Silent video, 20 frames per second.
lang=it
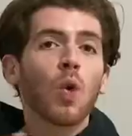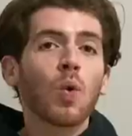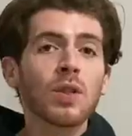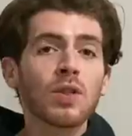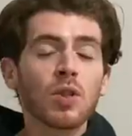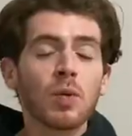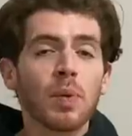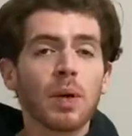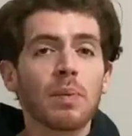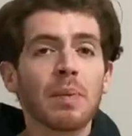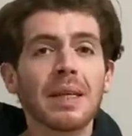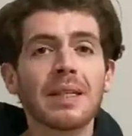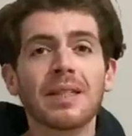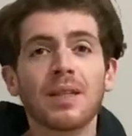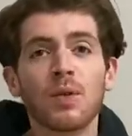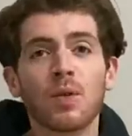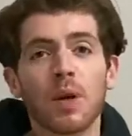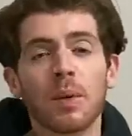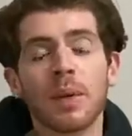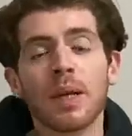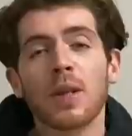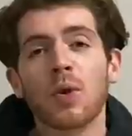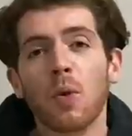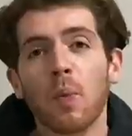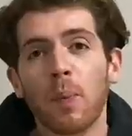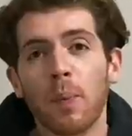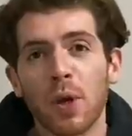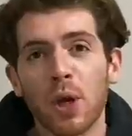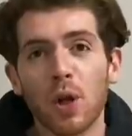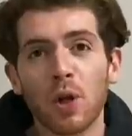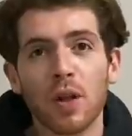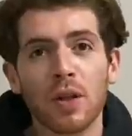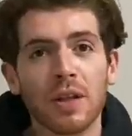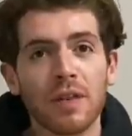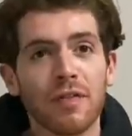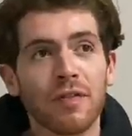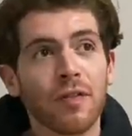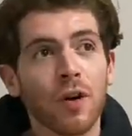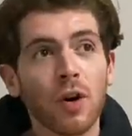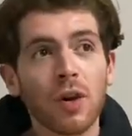Questo per me è sicuramente un periodo di
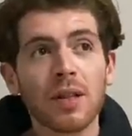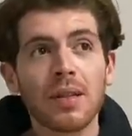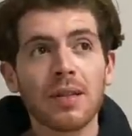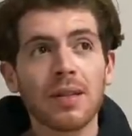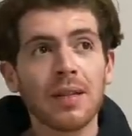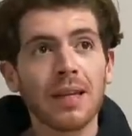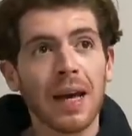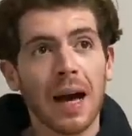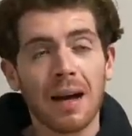forti